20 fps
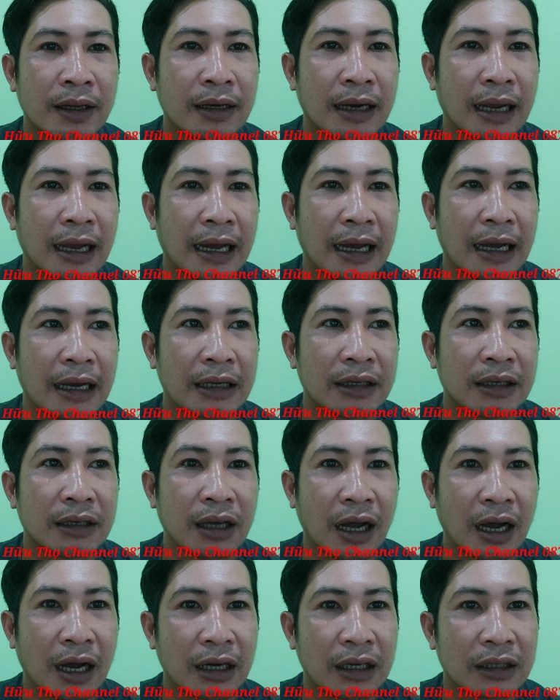là
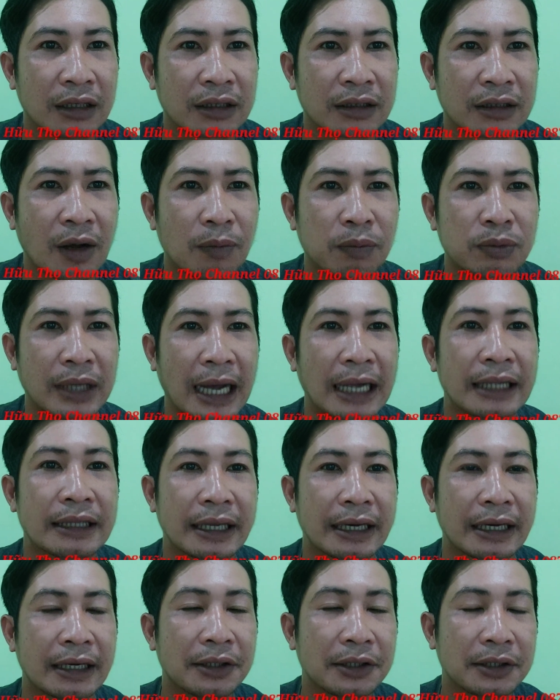ờ, không trả
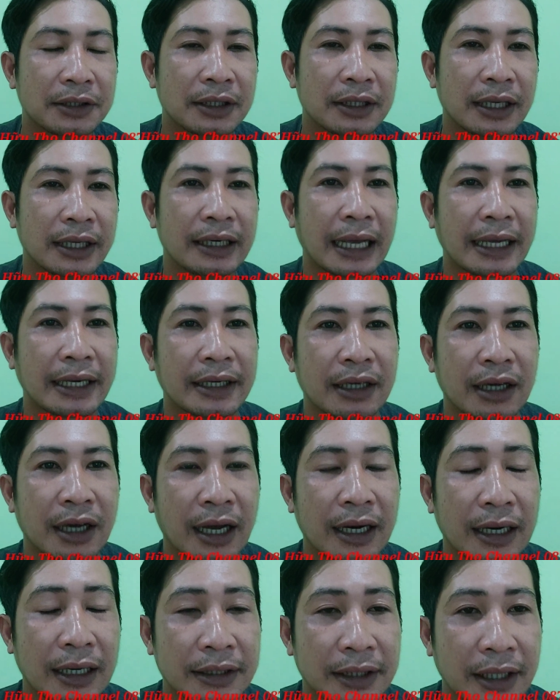tiền lương như thế này
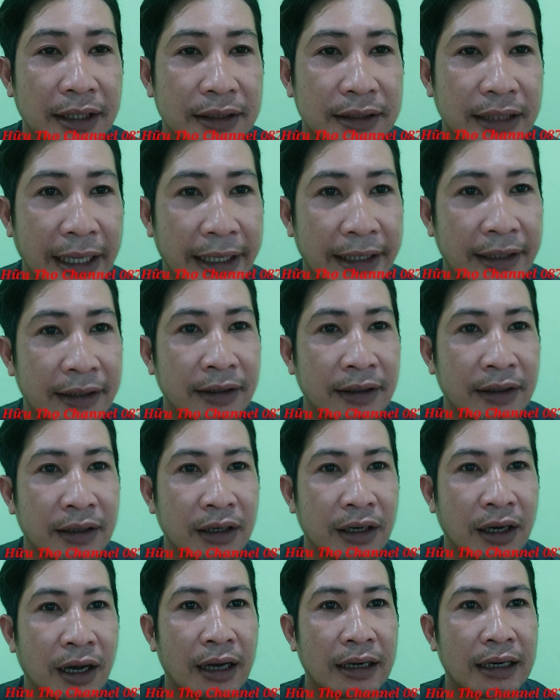hoặc là giật tiền
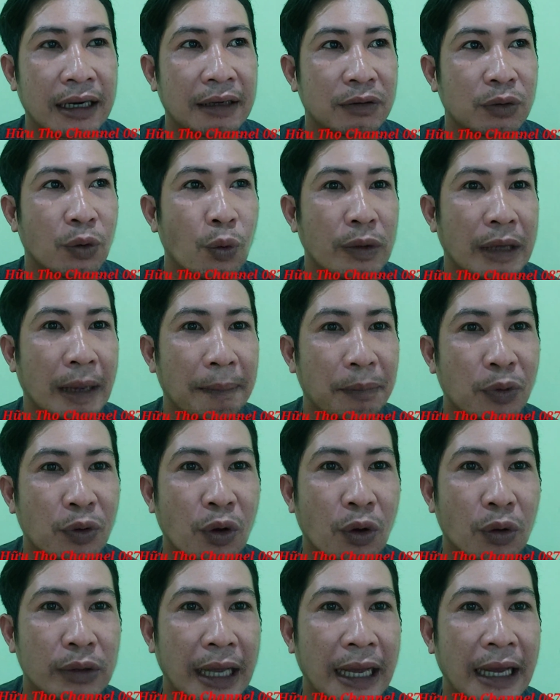hoặc là thu nhập của
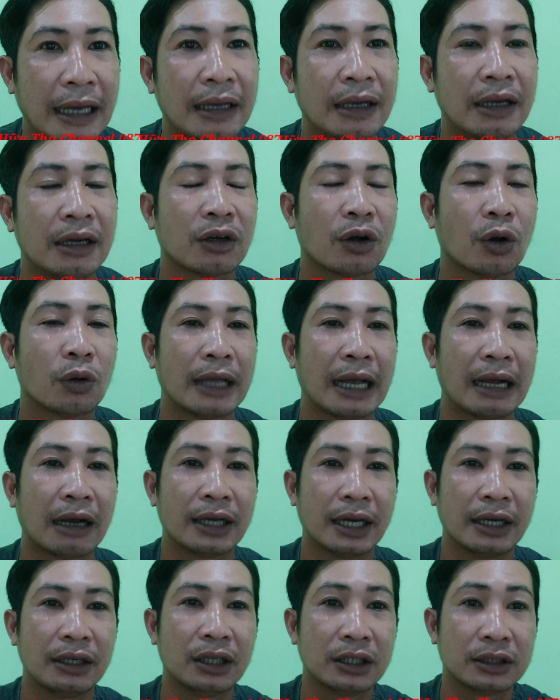cô ta cô ta
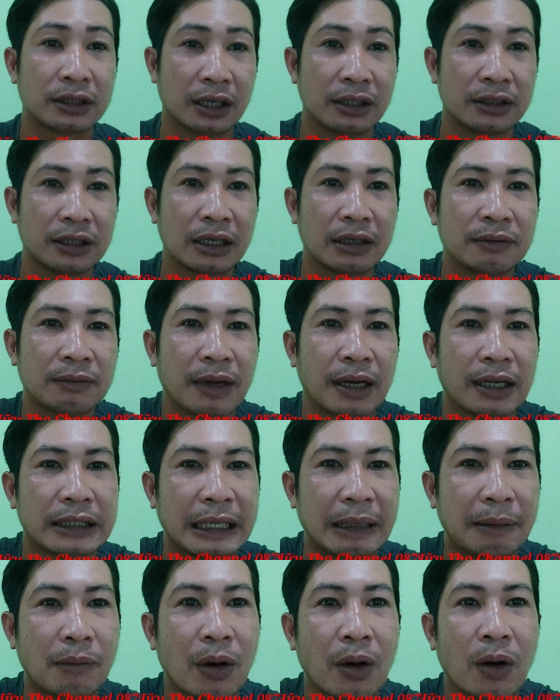có thể tự tin mà
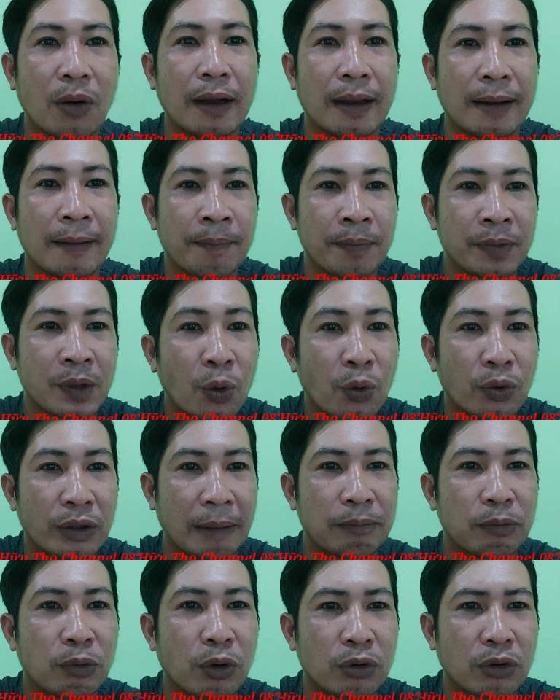tuyên bố là thu
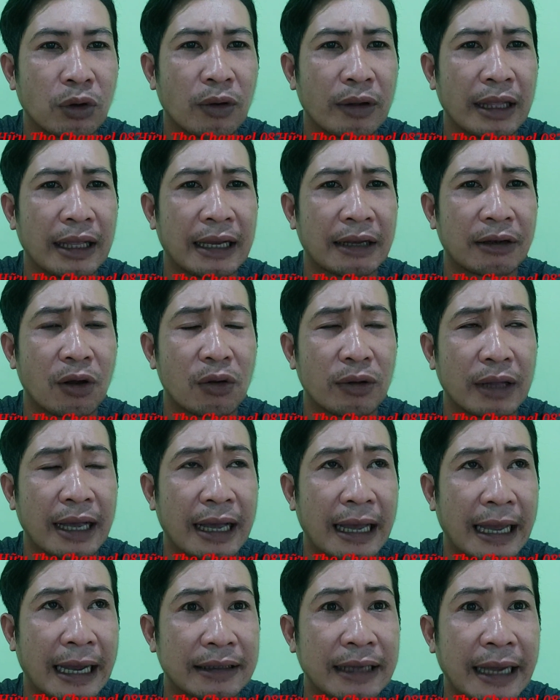nhập của cô ta cô
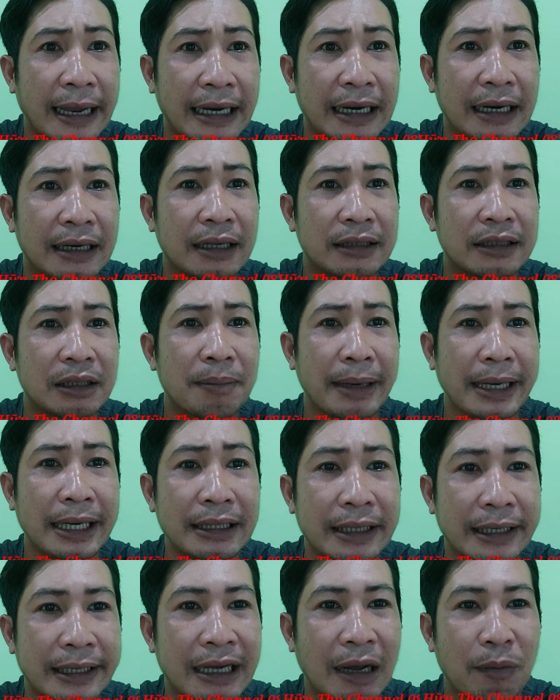ta hàng tháng là lên tới
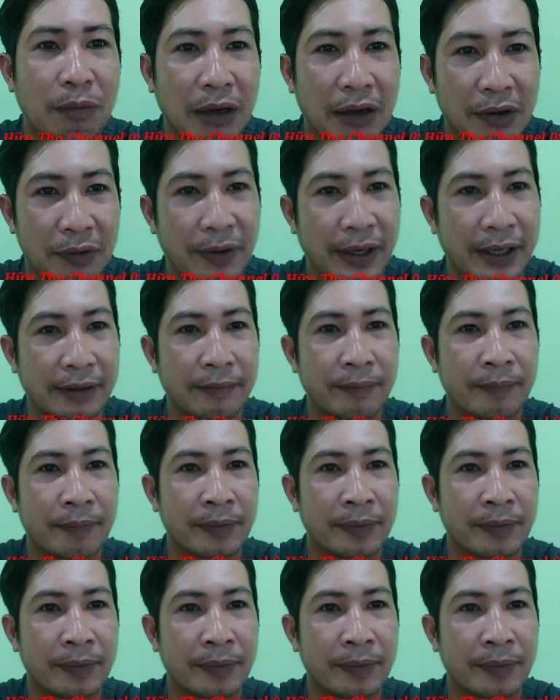mấy tỷ đồng nghe quý